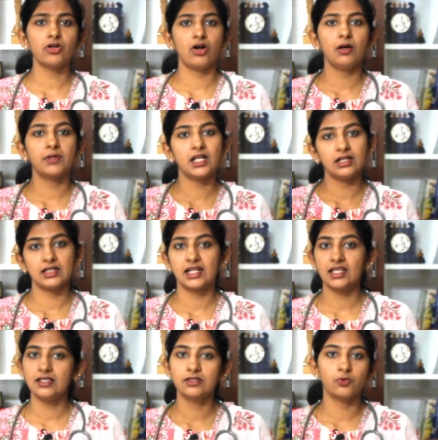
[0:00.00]
காமனாக
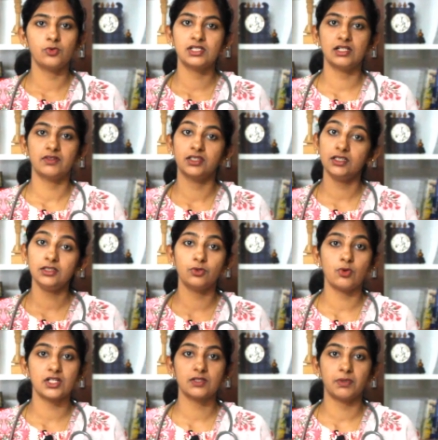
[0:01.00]
நிறைய ஸ்கூல்ஸில் வந்து
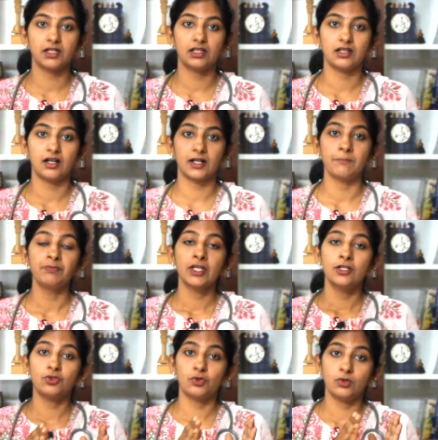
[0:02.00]
நோட்டீஸ் பண்ணியிருக்காங்க
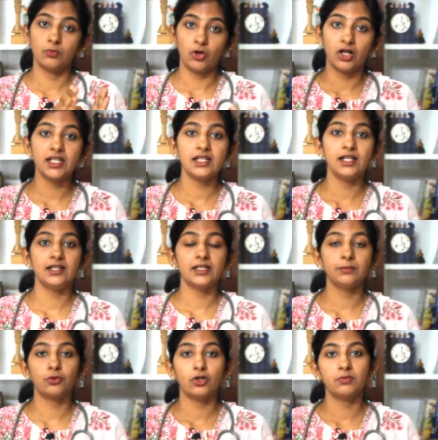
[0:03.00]
ஸோ பாடி ரிலேட்டட்
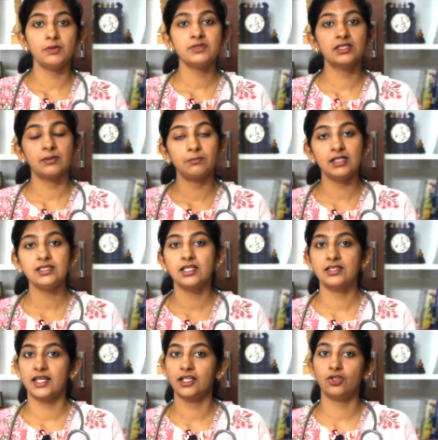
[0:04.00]
ப்ராப்ளம்ஸ் ப்ளஸ்
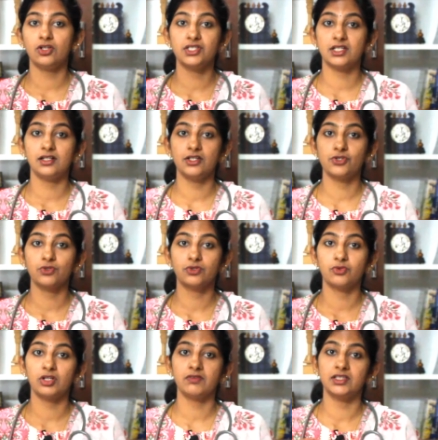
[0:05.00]
சைக்கலாஜிக்கல் இஷ்யூஸ்
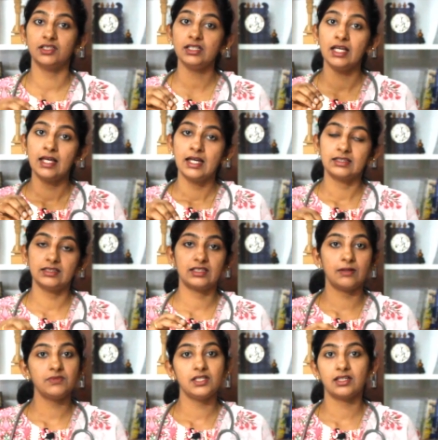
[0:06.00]
கூட வந்து இந்த
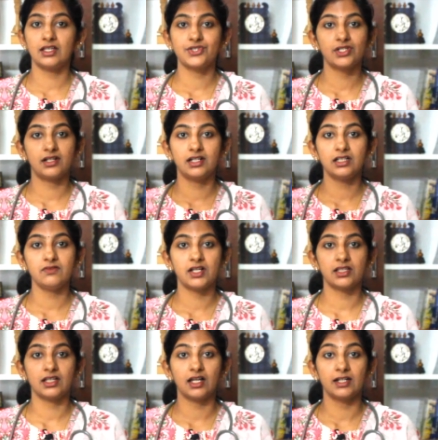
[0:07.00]
தம்ஸ் அக்கிங் சில்ட்ரனுக்கு
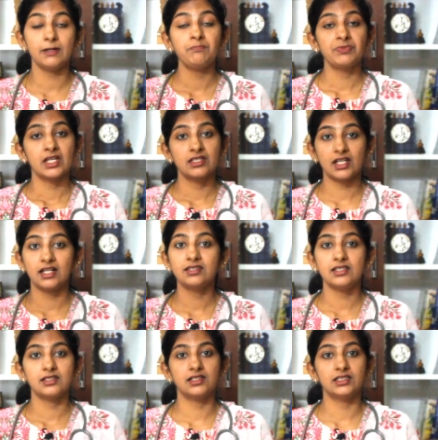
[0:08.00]
வரதுக்கான
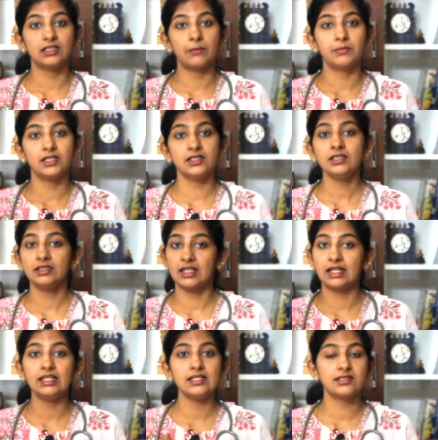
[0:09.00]
சான்சஸ் இருக்குது அப்படின்னு
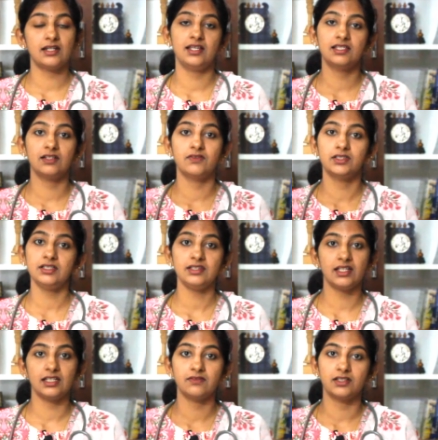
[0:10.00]
நிறைய ஸ்டடீஸில் வந்து
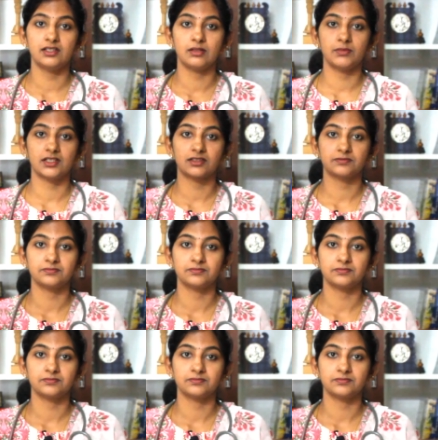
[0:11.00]
தெரிய வருது நமக்கு